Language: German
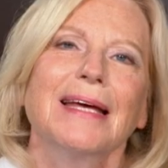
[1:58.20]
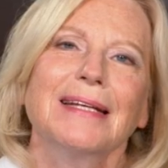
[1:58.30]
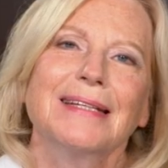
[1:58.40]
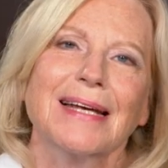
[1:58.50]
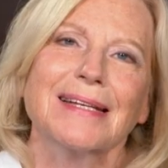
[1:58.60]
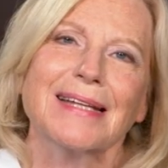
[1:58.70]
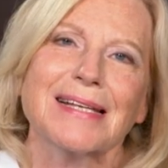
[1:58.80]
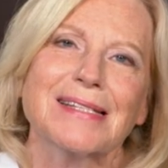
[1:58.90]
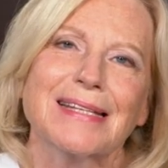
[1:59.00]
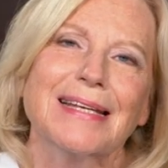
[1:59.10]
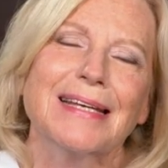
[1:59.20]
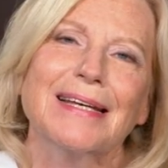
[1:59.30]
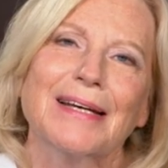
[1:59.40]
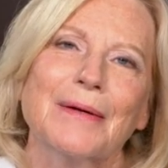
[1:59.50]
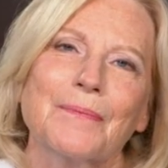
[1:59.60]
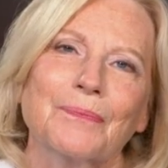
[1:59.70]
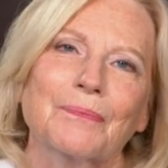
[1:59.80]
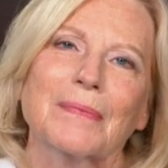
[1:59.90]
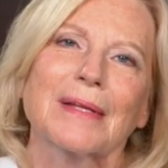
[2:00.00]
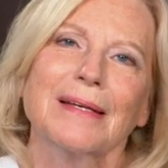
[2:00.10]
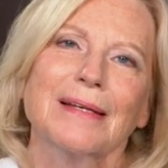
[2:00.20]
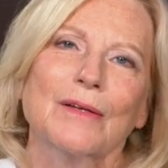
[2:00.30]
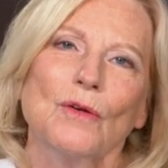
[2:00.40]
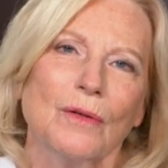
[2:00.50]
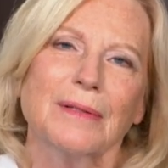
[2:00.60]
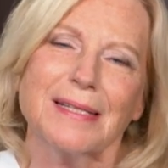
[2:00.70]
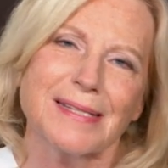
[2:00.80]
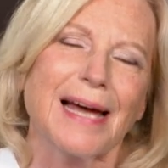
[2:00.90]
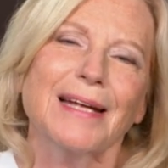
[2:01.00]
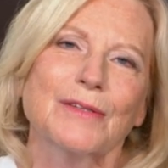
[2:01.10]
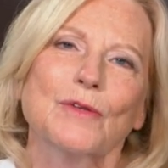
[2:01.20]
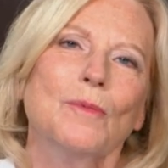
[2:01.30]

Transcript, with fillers: äh, dass die ähm, die Zeit